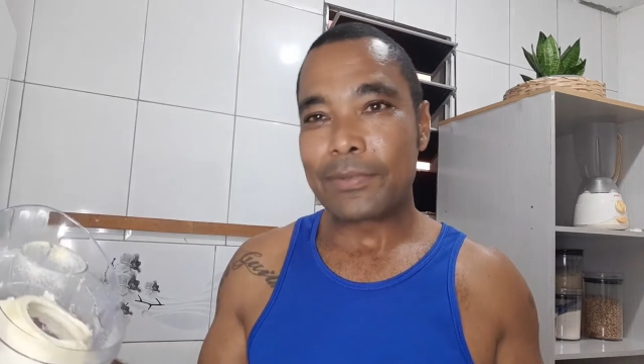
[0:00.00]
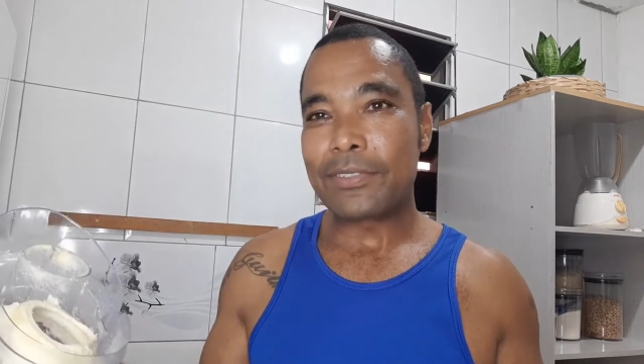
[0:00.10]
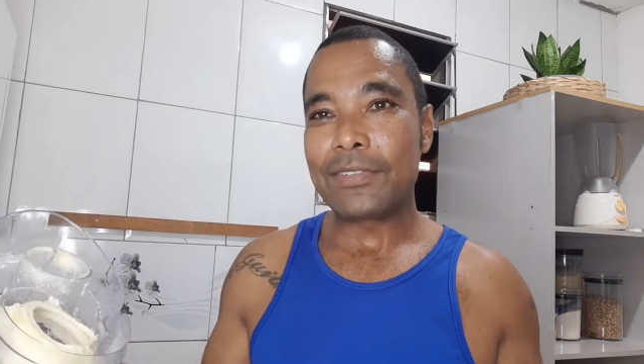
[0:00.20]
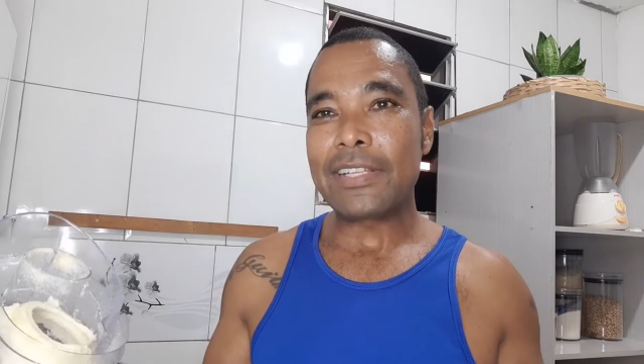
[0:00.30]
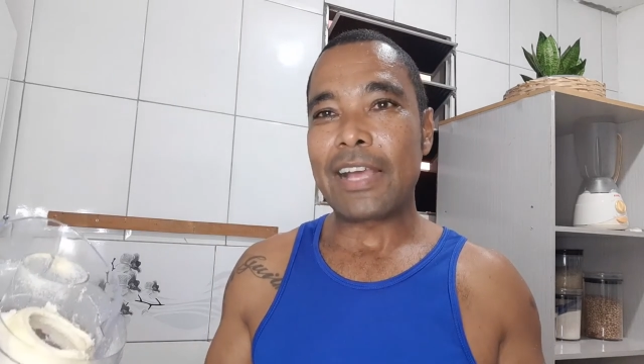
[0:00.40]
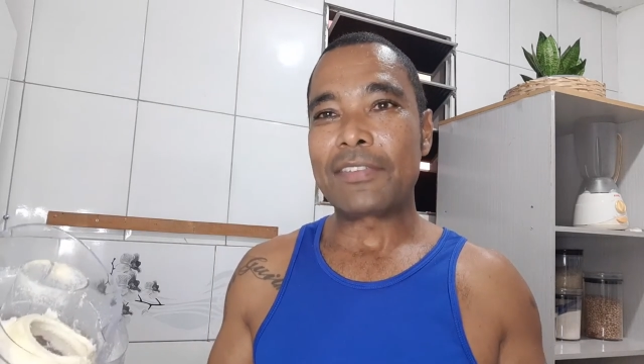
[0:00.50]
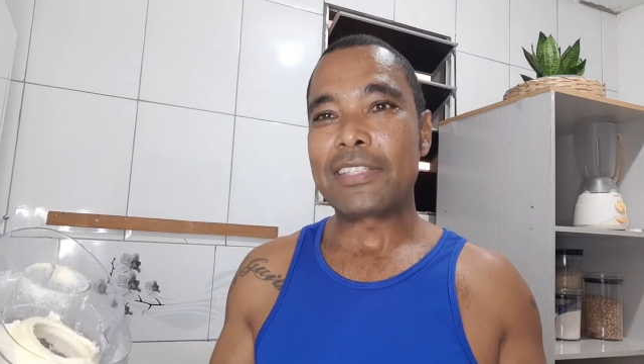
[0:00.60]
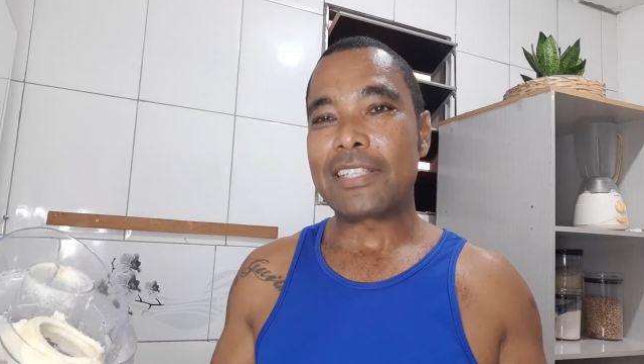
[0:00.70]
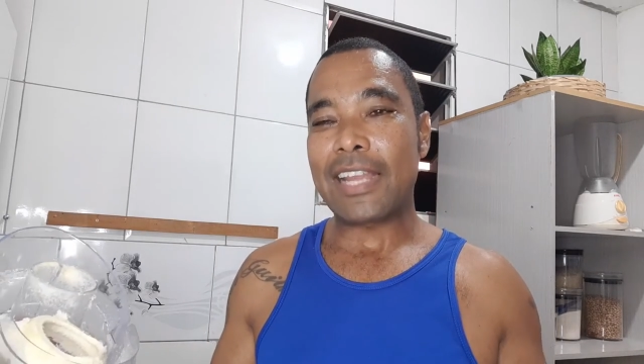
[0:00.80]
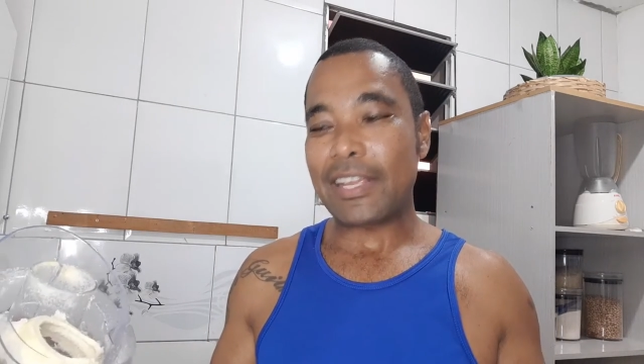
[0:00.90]
Eu tive ideia
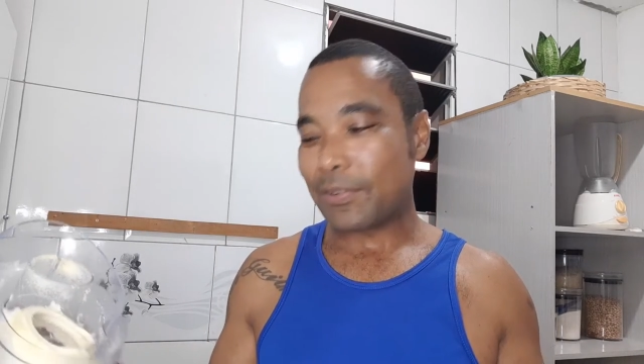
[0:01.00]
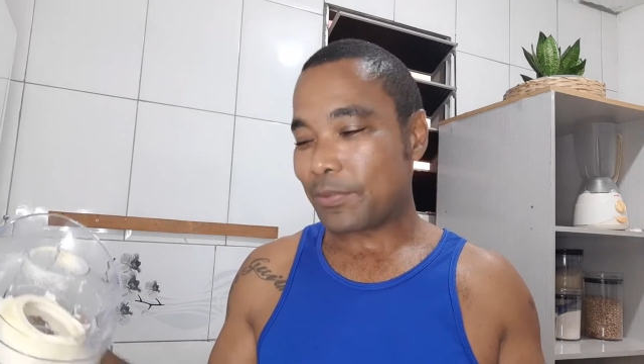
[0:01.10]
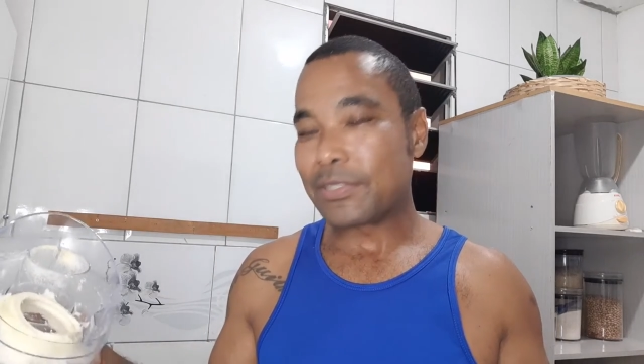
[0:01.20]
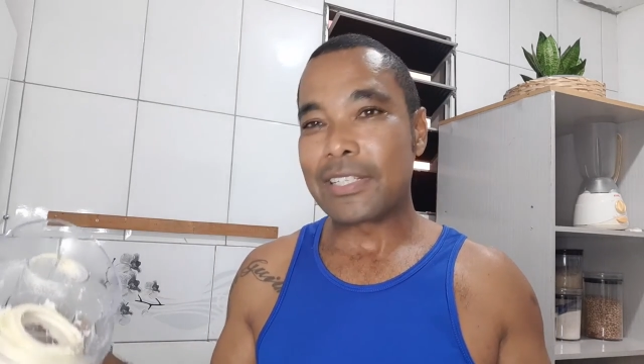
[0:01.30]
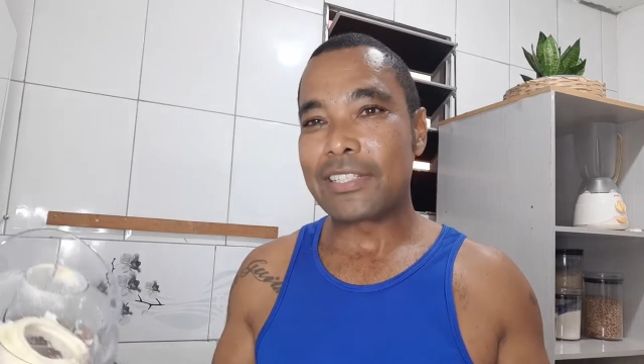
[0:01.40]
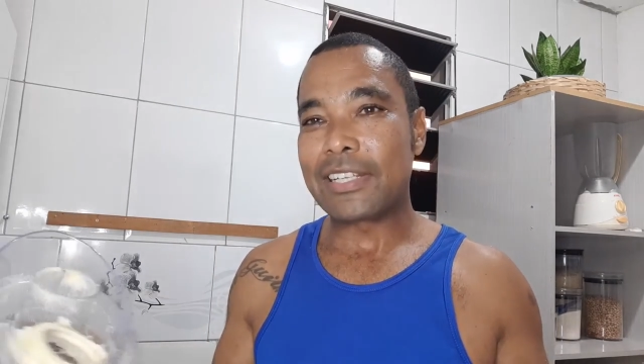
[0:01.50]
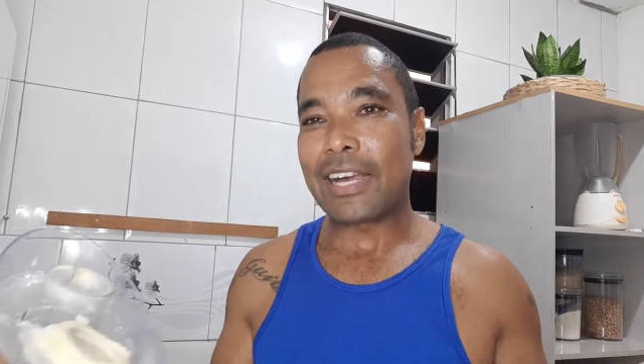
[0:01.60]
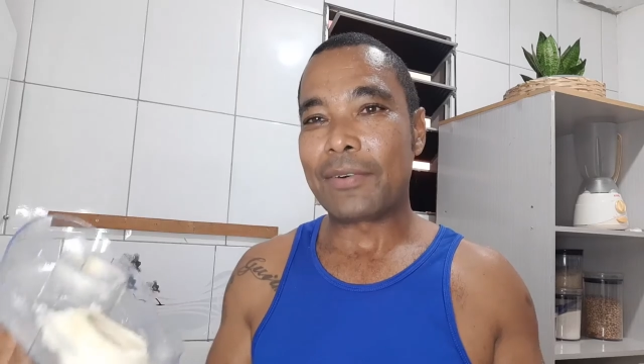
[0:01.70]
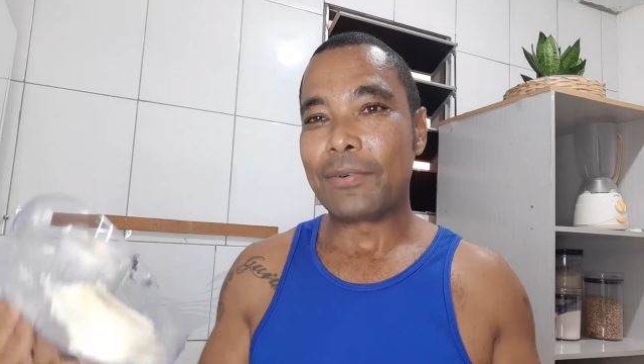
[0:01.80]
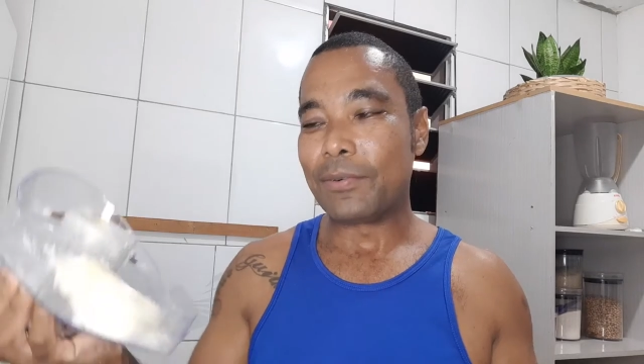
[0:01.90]
assim, será que eu consigo
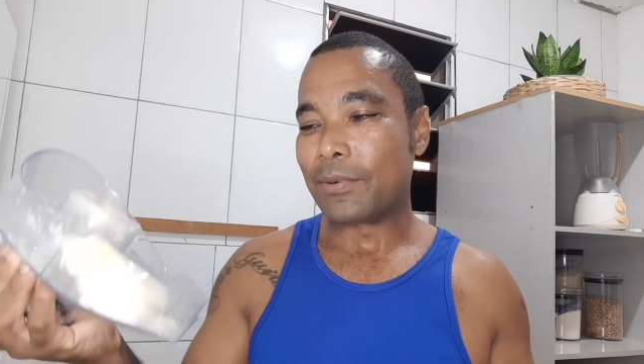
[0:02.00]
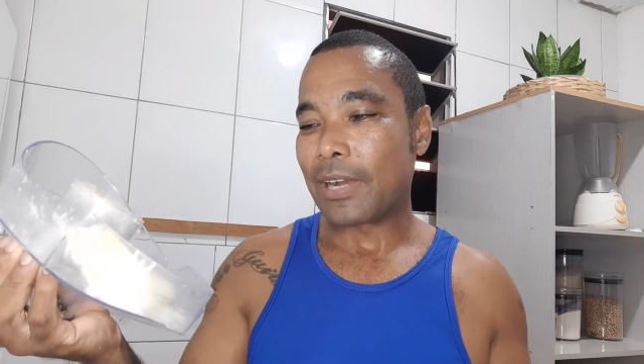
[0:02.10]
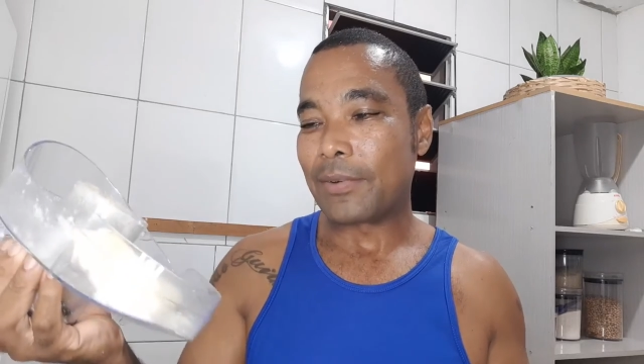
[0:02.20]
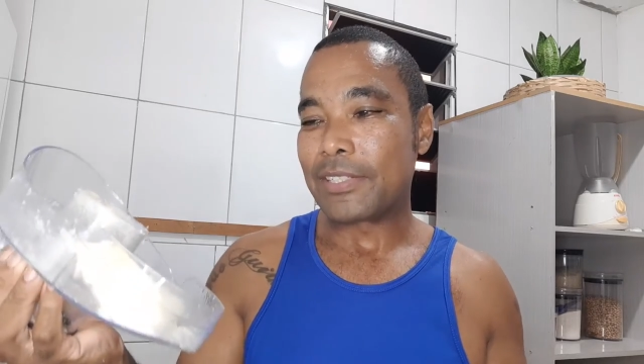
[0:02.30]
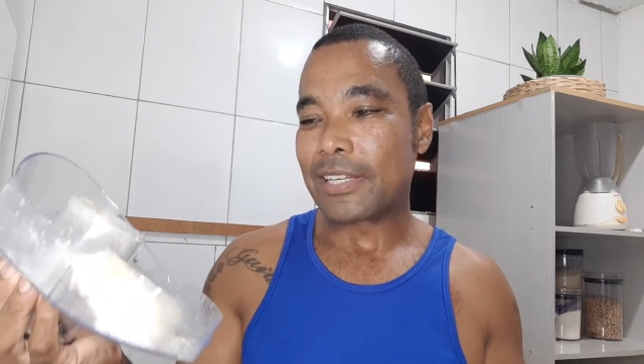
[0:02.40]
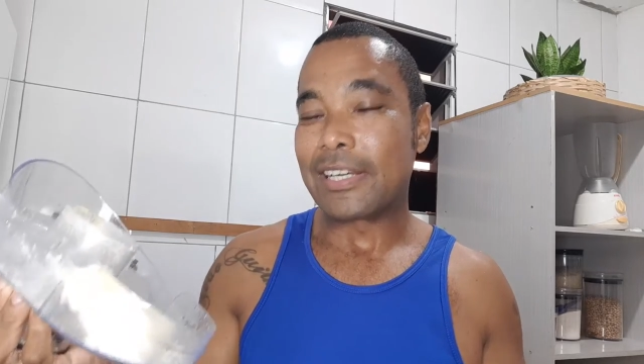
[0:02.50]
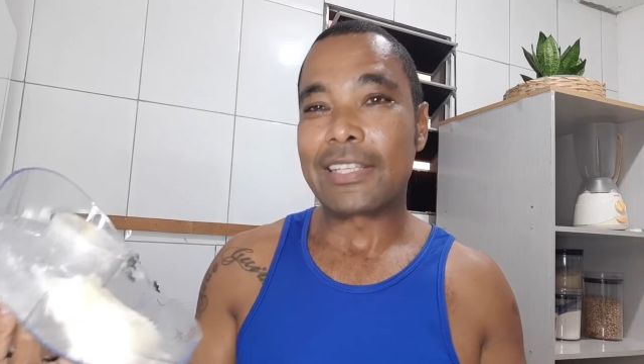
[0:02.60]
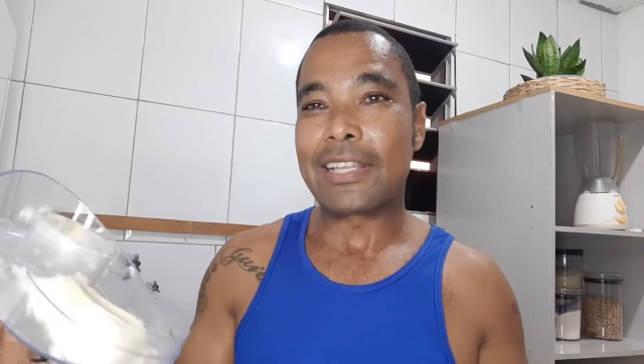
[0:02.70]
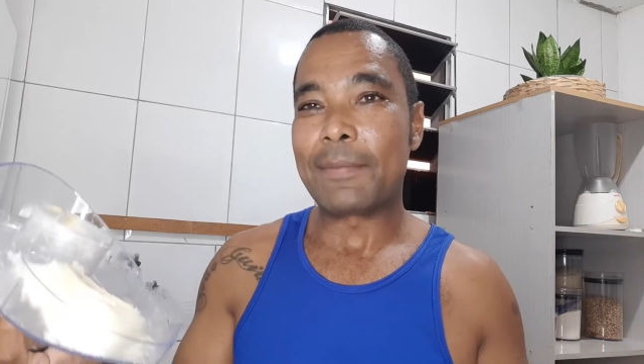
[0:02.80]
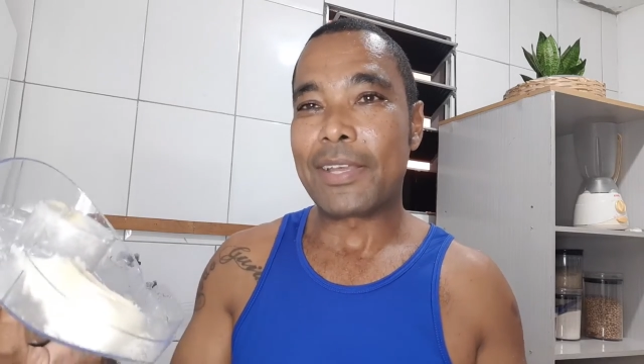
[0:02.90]
tirar o caldo de
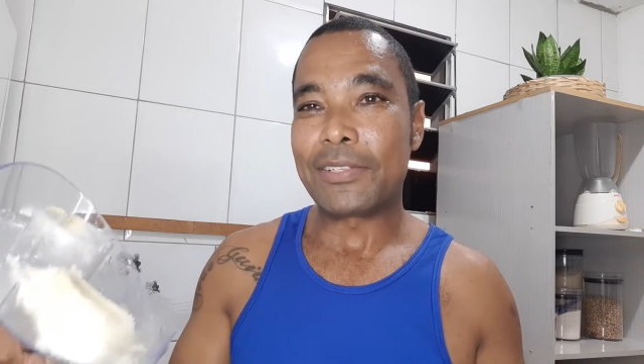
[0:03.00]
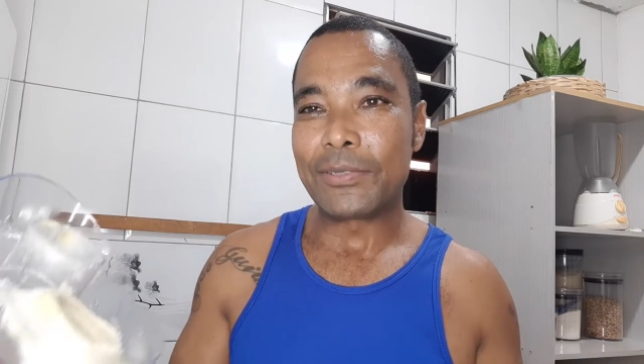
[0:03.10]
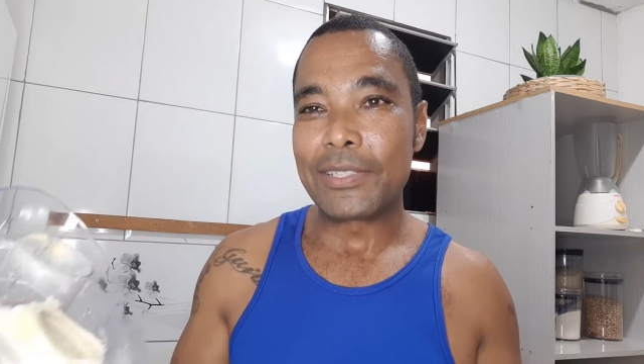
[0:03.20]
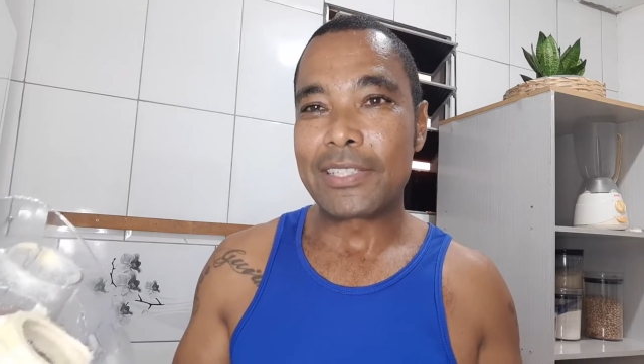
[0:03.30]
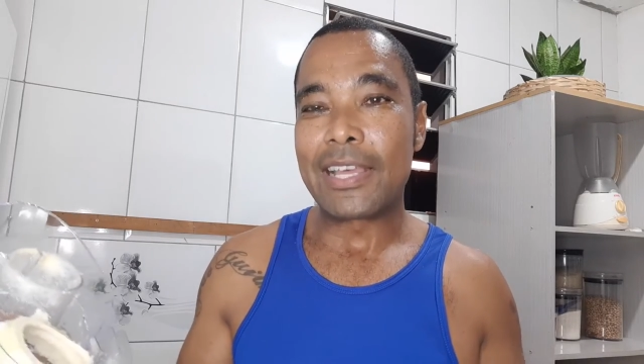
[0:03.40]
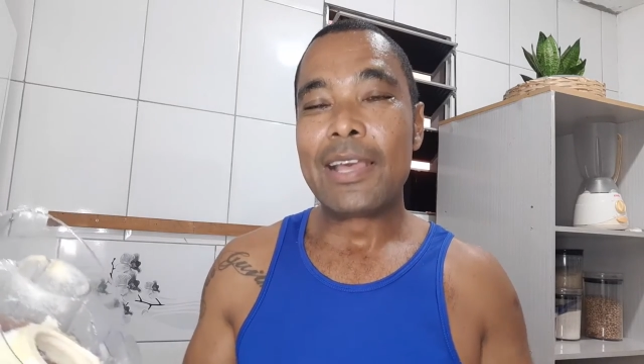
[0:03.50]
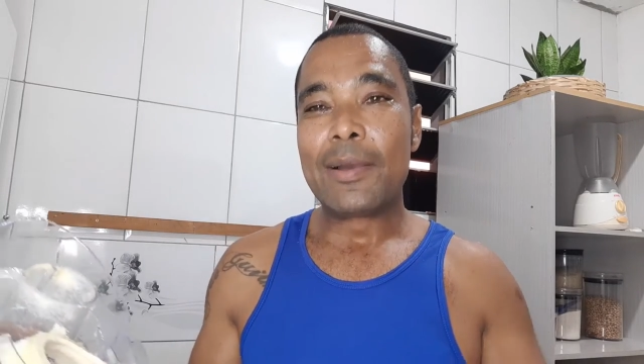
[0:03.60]
cana na minha juice?